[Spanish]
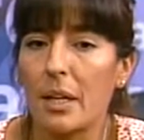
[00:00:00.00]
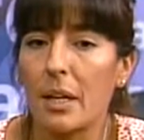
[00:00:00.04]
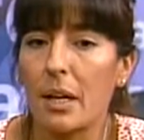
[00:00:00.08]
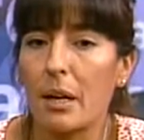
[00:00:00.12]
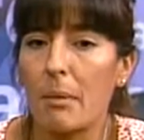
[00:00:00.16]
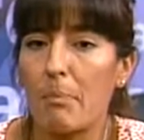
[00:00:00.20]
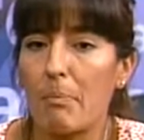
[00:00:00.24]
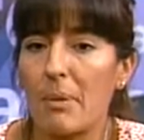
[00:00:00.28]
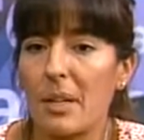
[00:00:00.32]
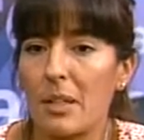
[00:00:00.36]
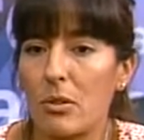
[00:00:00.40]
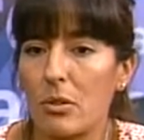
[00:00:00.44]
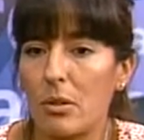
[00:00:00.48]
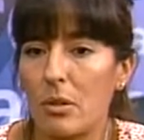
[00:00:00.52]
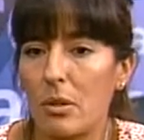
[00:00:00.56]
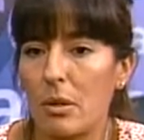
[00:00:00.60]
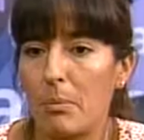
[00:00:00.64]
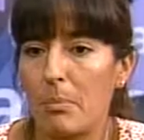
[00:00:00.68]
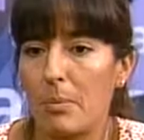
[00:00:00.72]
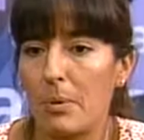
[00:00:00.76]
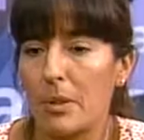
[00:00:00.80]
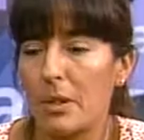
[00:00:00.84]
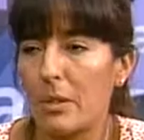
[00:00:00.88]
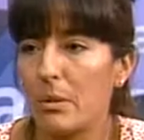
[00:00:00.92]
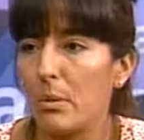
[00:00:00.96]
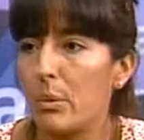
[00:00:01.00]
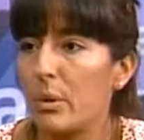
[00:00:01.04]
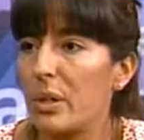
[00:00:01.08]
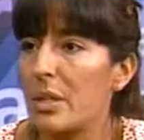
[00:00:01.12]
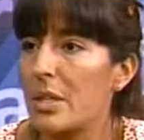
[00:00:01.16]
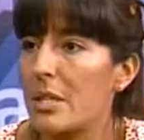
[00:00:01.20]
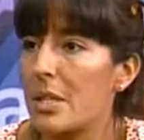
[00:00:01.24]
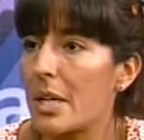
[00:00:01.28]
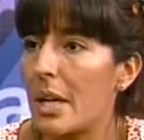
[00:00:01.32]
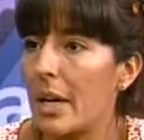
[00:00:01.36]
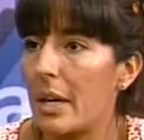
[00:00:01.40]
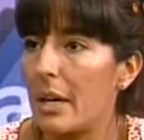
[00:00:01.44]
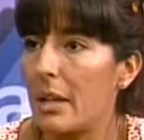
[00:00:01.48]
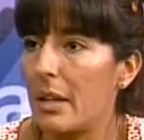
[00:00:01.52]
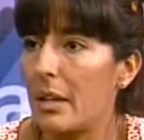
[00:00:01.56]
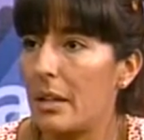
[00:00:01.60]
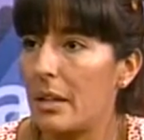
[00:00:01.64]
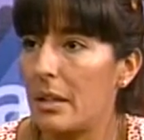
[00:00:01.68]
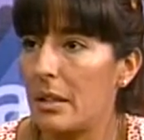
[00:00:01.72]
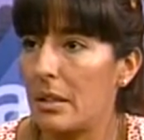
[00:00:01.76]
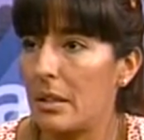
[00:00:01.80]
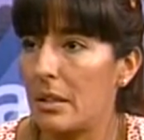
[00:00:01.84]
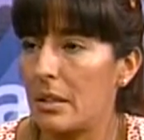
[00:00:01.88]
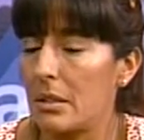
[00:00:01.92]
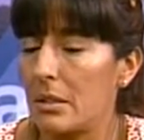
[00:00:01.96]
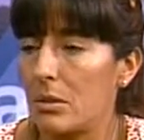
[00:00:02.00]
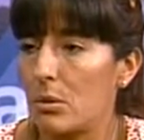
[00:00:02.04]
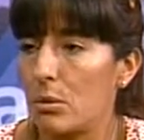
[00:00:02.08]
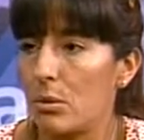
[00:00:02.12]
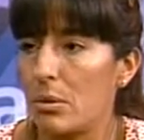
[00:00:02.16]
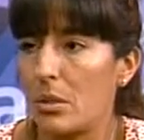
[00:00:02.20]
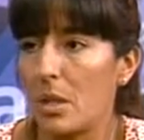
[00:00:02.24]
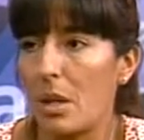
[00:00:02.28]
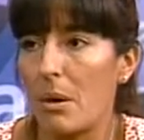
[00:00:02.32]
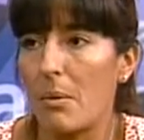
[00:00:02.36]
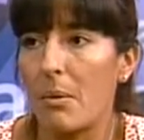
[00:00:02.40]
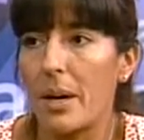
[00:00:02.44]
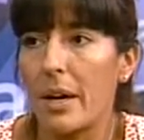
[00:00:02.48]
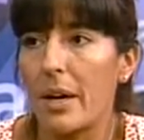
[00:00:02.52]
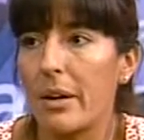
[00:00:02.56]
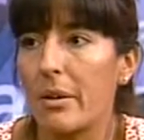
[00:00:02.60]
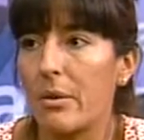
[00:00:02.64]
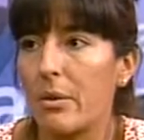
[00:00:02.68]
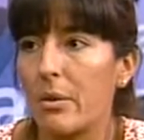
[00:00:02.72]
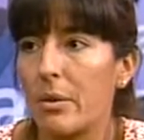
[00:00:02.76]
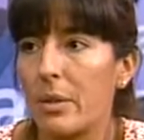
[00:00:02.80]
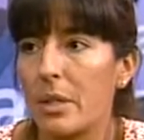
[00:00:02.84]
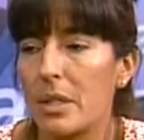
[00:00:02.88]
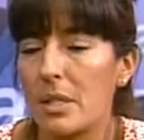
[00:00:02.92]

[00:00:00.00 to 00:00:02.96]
respeto el Poder Judicial y su trabajo